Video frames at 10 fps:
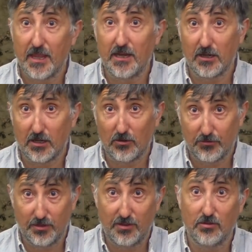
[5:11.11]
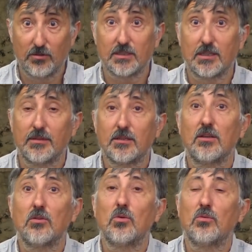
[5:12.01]
en el genocidio que sabéis
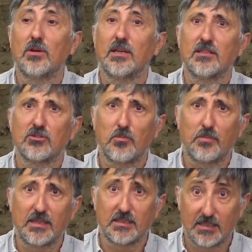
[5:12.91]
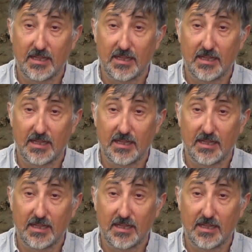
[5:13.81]
que hubo en estos países.